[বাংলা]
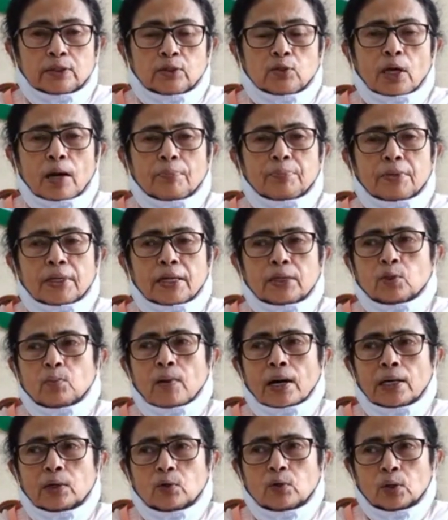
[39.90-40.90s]
তো এটা যদি আপনারা
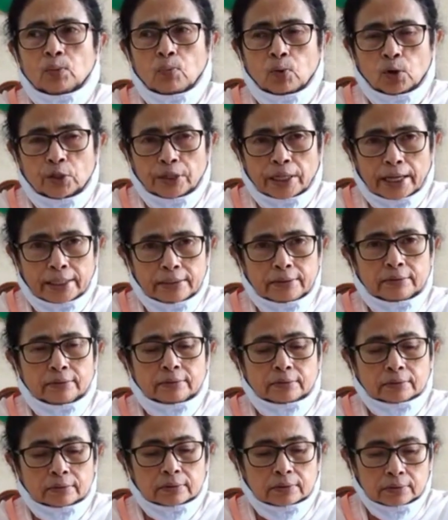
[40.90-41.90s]
একটু ভালো করে বলে দেন
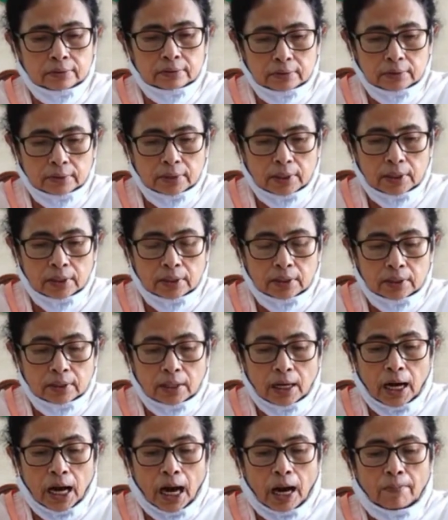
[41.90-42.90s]

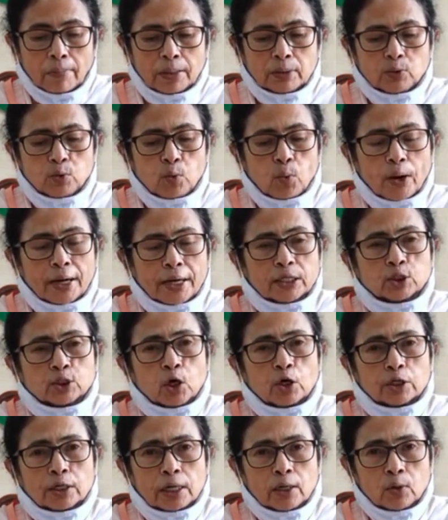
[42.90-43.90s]
আবার
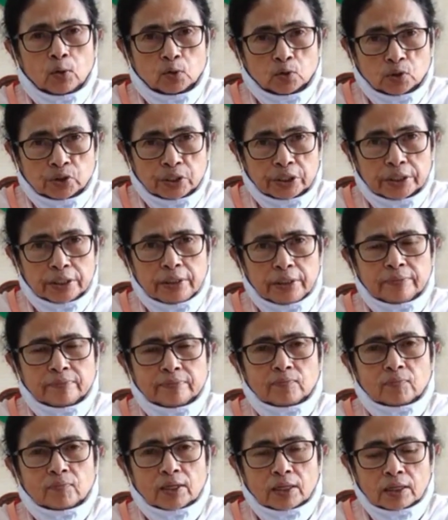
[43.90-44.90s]
দুয়ারে সরকার হচ্ছে
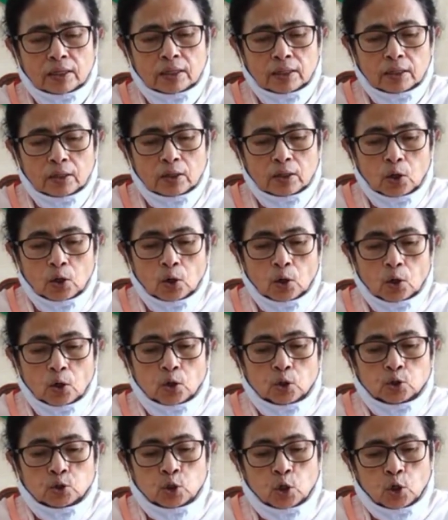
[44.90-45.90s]

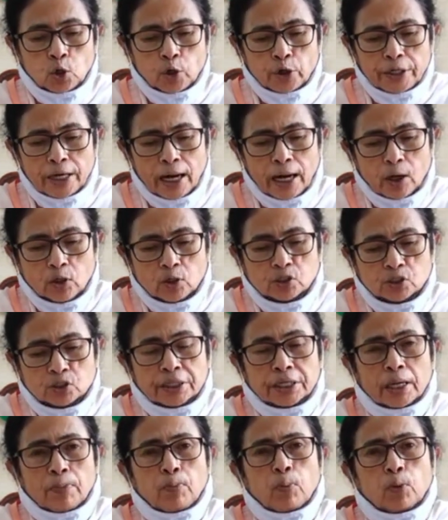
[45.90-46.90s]
ষোলোই
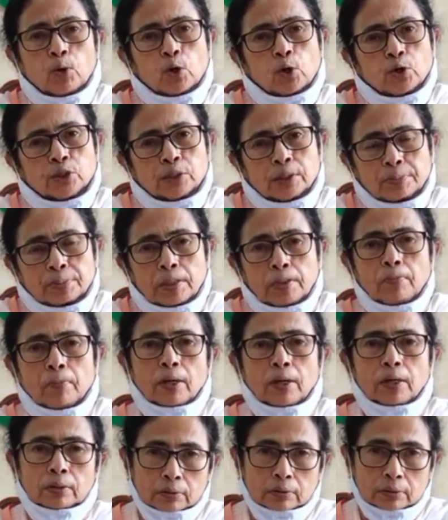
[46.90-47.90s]
আগস্ট থেকে পনেরোই
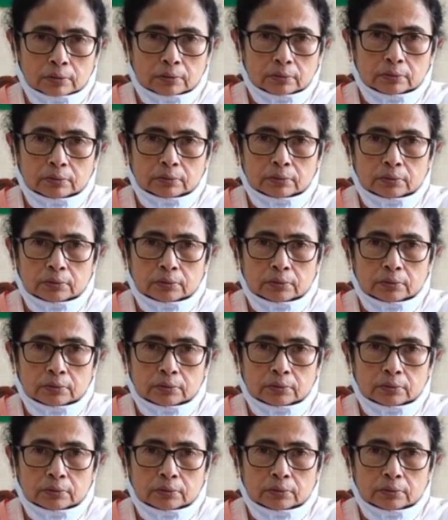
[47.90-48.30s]
সেপ্টেম্বর